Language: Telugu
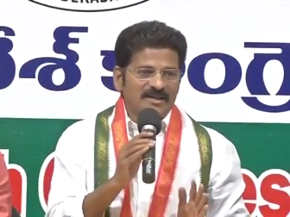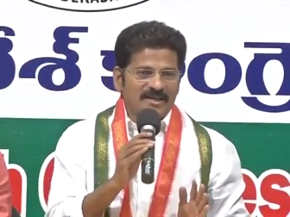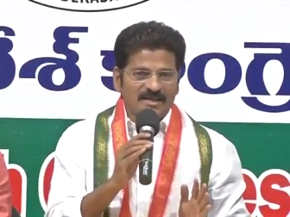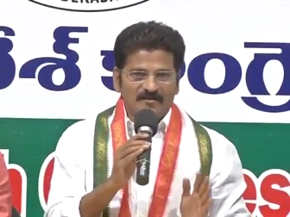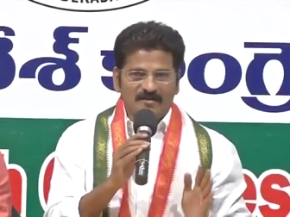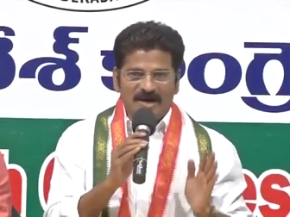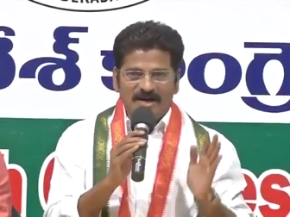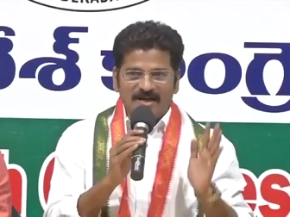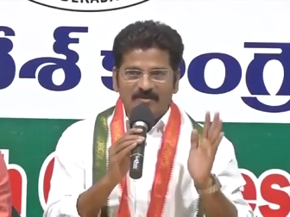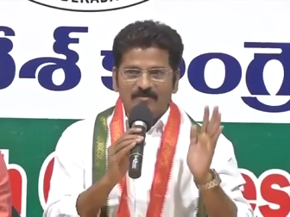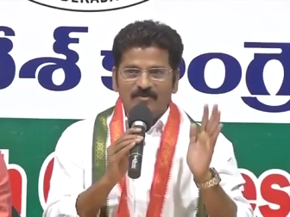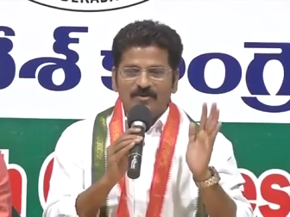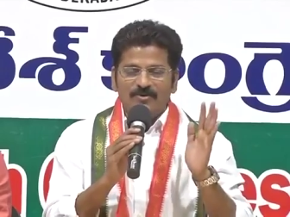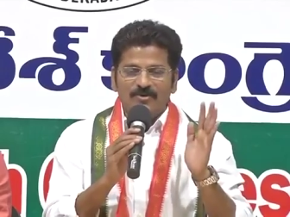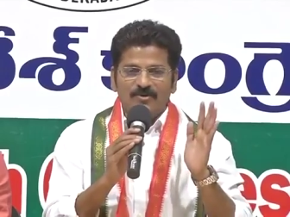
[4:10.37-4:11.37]
నిర్మాణం
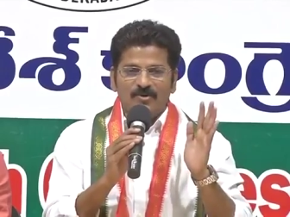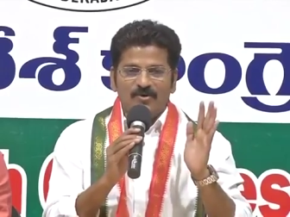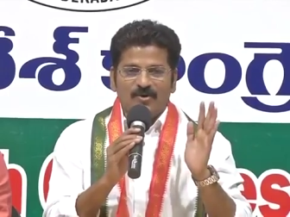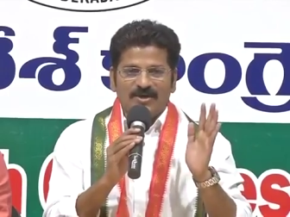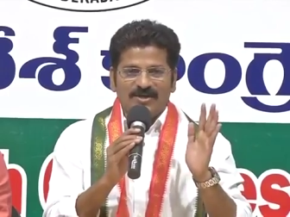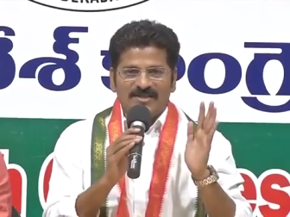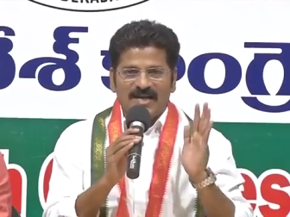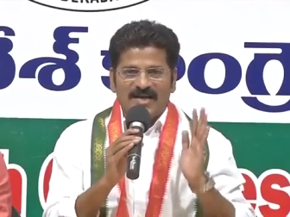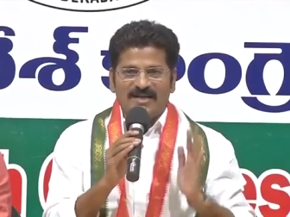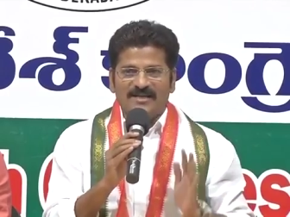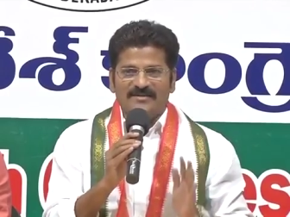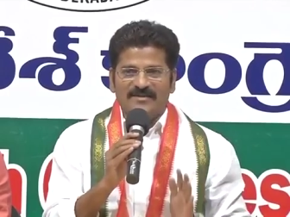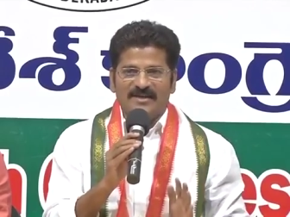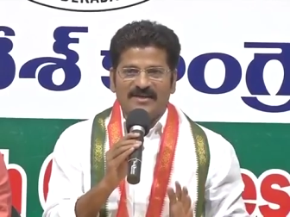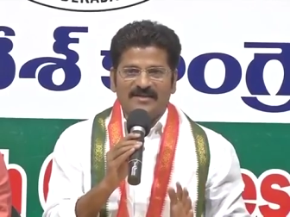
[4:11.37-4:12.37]
ముందుకు
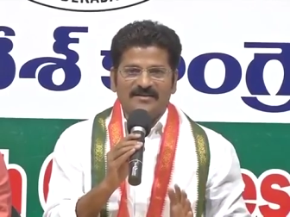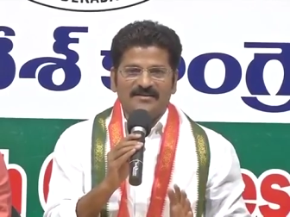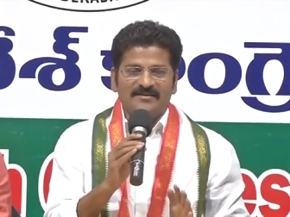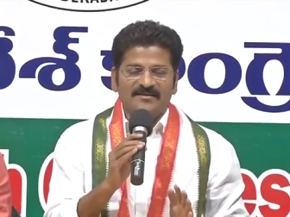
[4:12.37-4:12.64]
కొనసాగింది